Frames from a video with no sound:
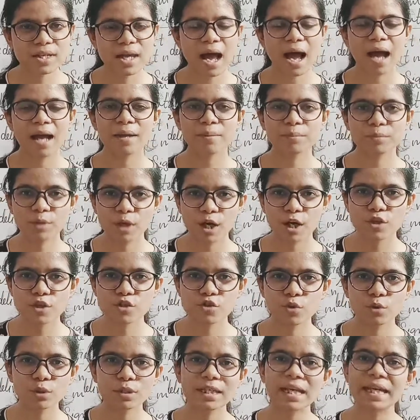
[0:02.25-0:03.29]
I am
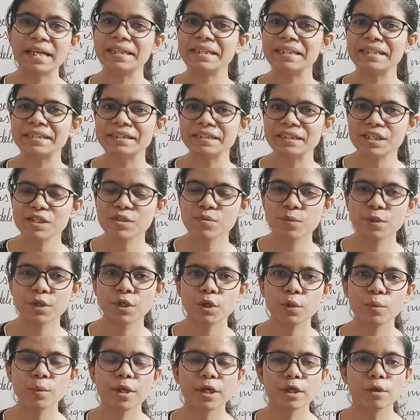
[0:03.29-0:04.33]
Kajol and in this
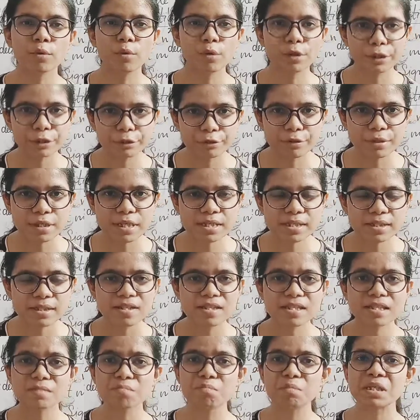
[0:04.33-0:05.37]
video we are going to
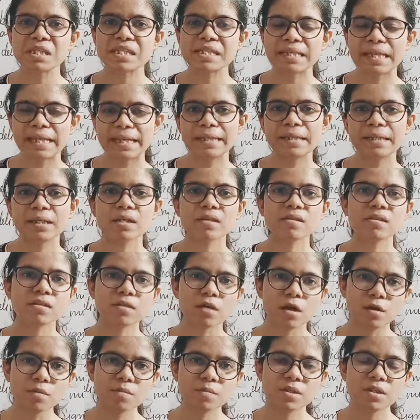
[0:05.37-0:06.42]
discuss miscellaneous
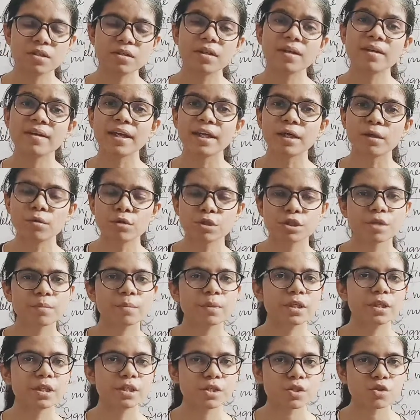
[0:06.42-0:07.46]
terms under Negotiable
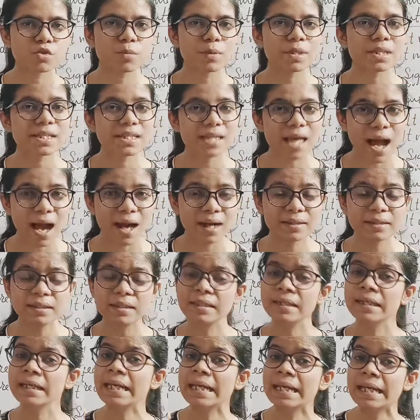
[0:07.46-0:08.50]
Instruments Act
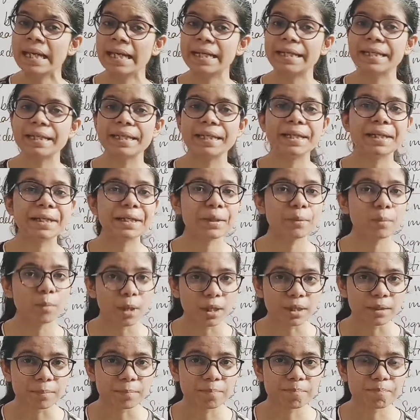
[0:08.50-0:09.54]
1881.